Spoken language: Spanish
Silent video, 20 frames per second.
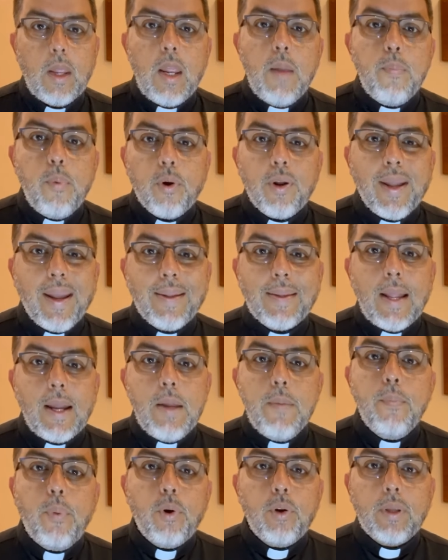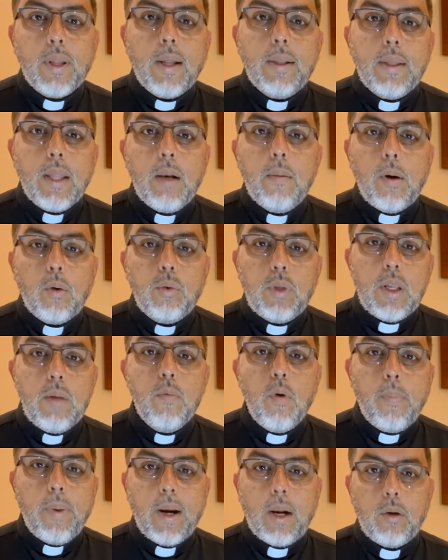¿Y por qué es tan importante el
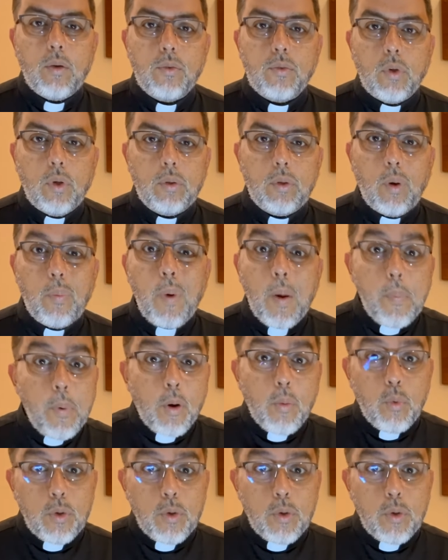bautismo para nosotros? Pues por